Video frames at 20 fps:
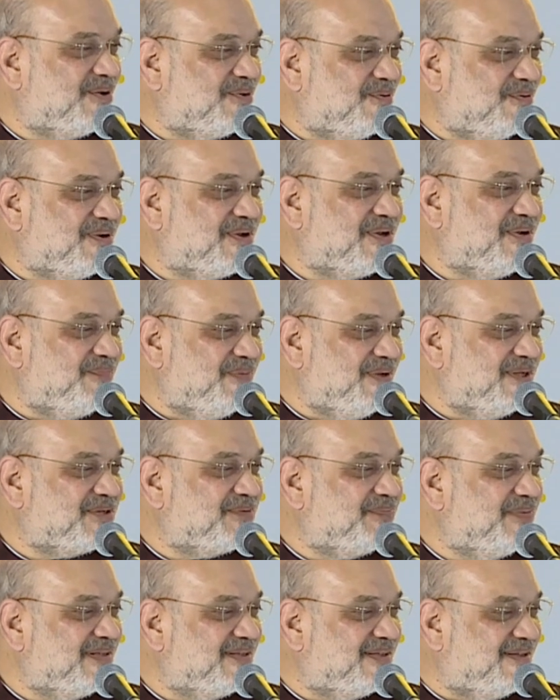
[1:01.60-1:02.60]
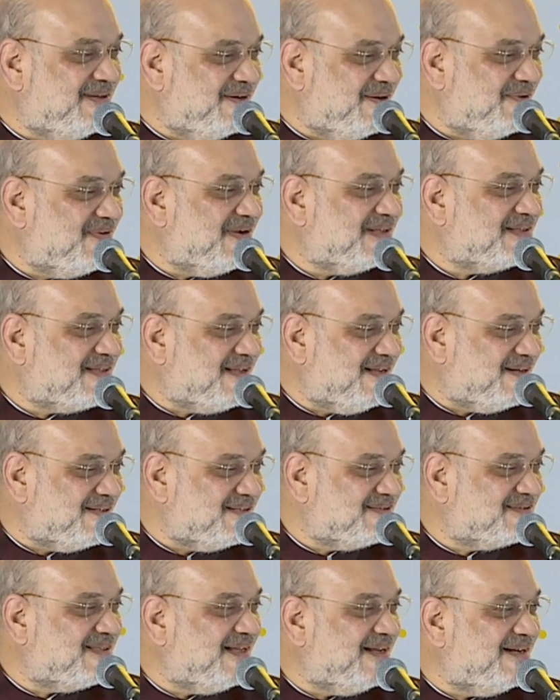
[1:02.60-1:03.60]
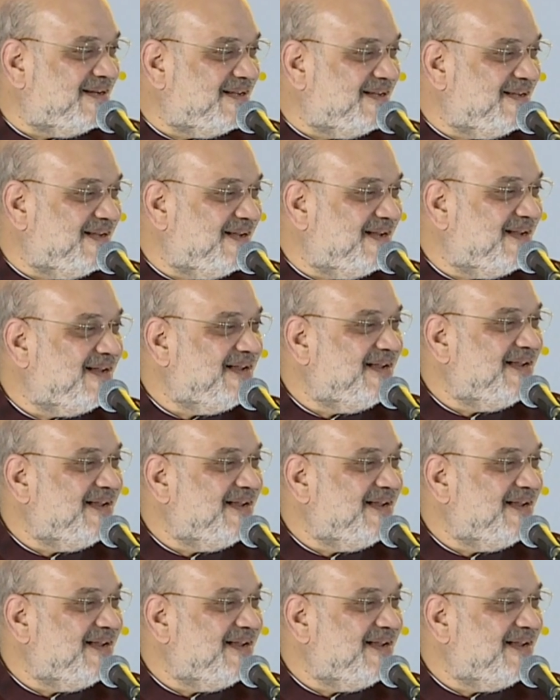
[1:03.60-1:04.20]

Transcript: उनके बीच में धन्यवाद का रिश्ता नहीं है